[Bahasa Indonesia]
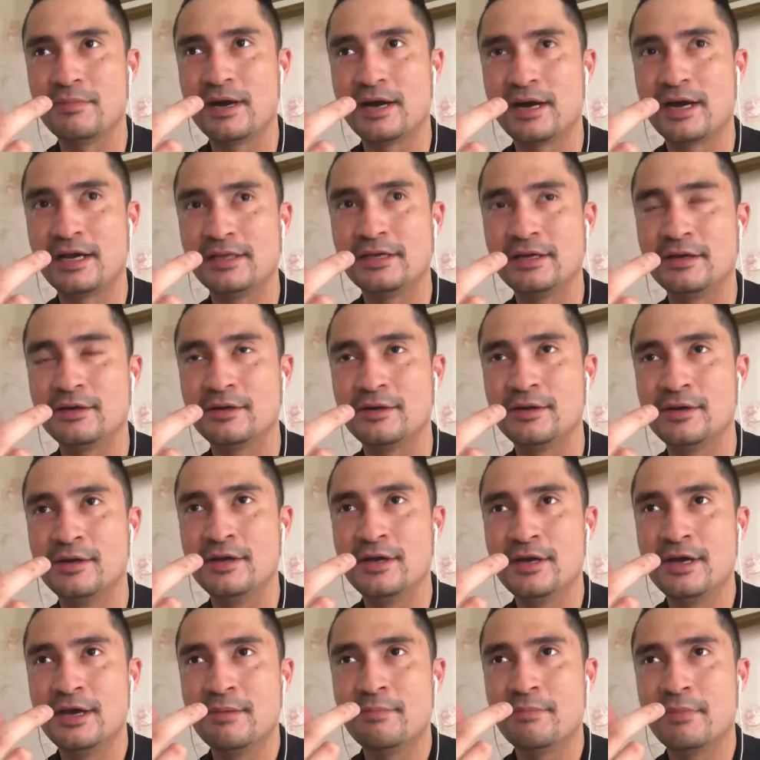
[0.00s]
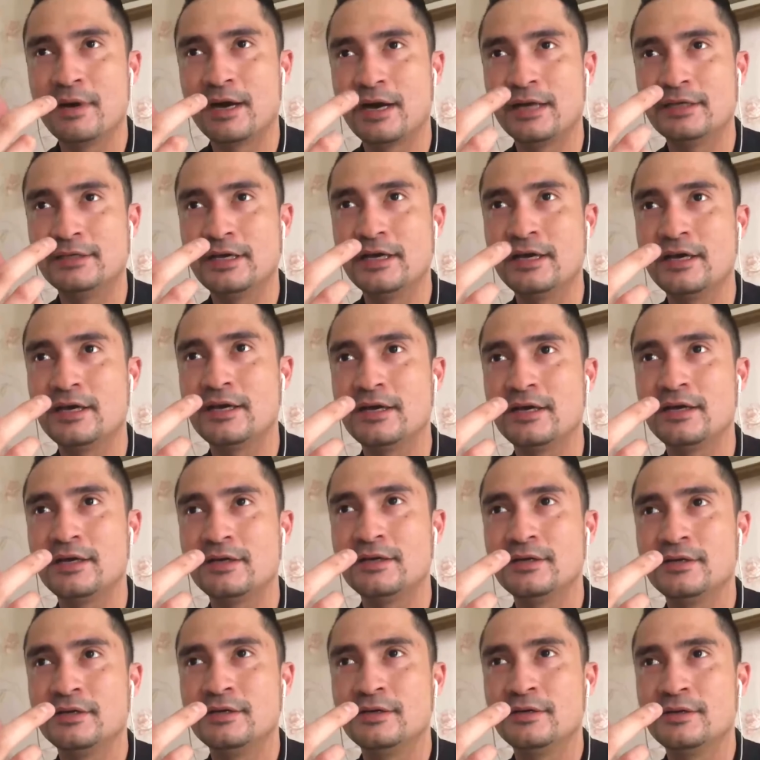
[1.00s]
makanya makanya
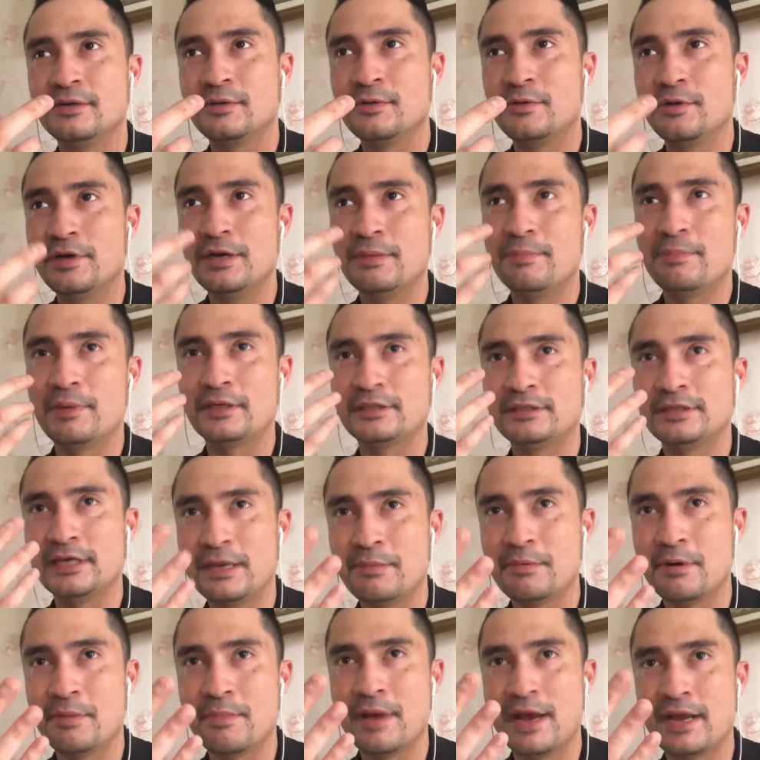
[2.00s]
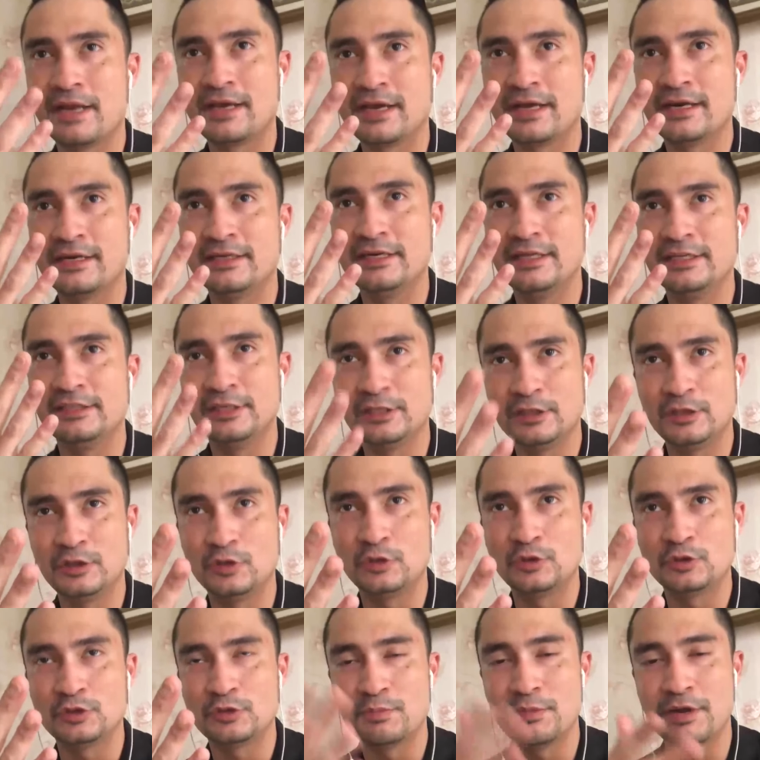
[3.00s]
gue dipercaya memainkan di
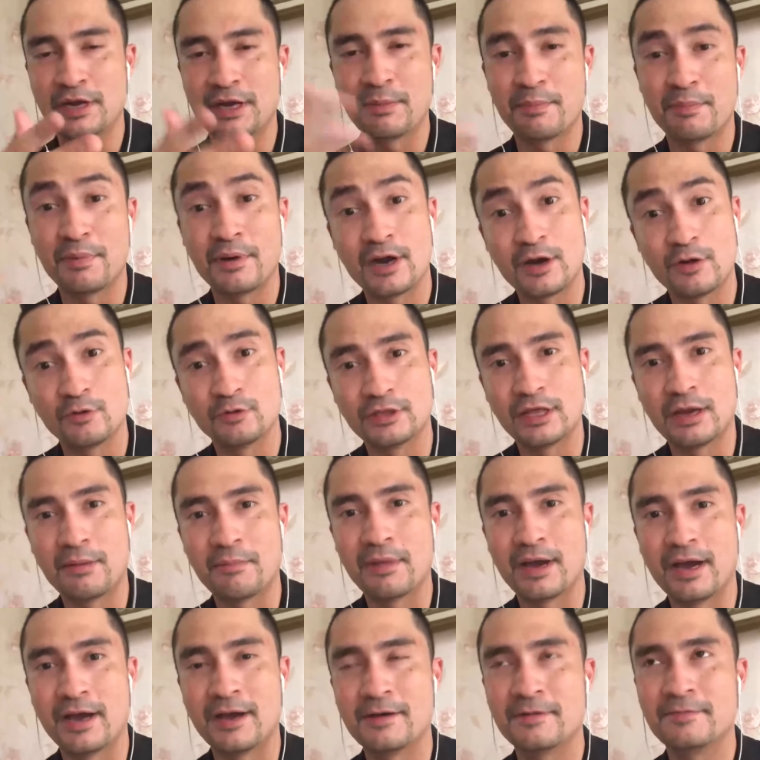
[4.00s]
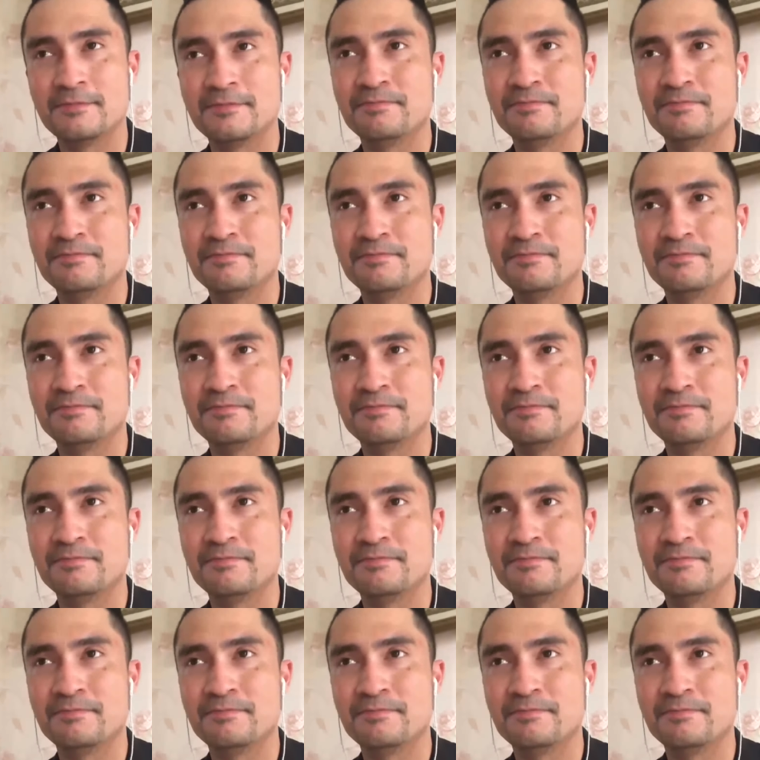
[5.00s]
situ sebagai peran utama